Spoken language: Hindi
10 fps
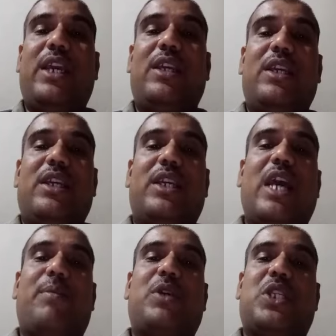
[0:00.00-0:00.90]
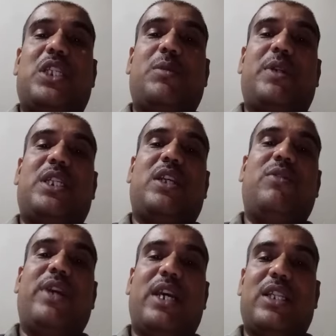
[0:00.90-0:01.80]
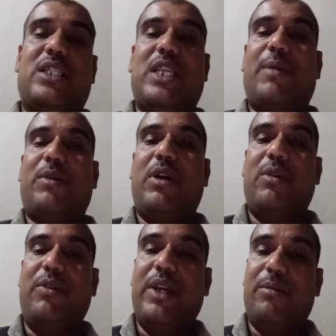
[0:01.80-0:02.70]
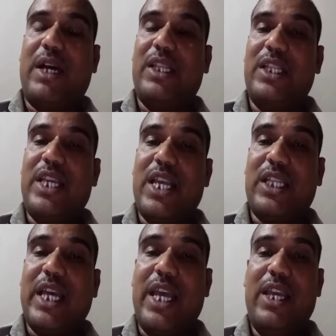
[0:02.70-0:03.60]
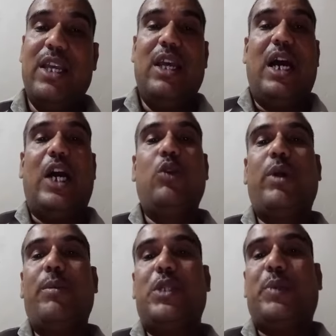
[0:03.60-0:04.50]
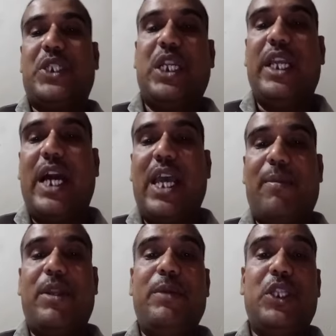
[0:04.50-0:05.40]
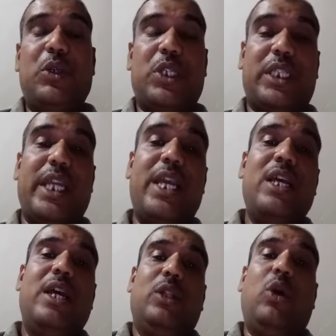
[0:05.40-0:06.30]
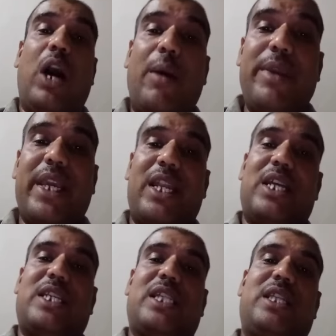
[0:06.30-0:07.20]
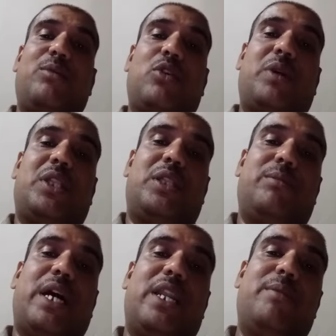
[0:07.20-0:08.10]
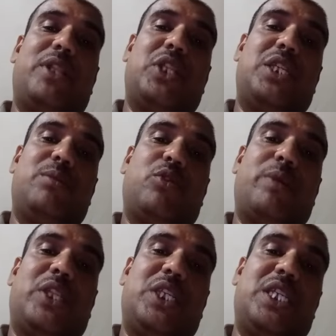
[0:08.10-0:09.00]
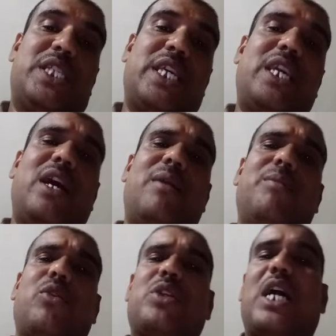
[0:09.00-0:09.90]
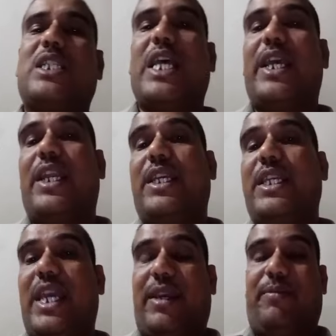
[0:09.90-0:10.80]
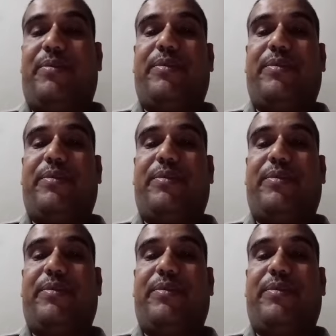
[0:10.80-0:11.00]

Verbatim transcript: है कि आपके सिक्सटी परसेंट की व्यय खर्च से आपका मानदेय दिया जाता है अनुबंध में स्पष्ट लिखा है आप निमित नहीं हो सकते तो हम ये कहना चाहते हैं मुख्यमंत्री माननीय मंत्री जी मुख्यमंत्री जी से कि हम रोजगार सहायक नहीं है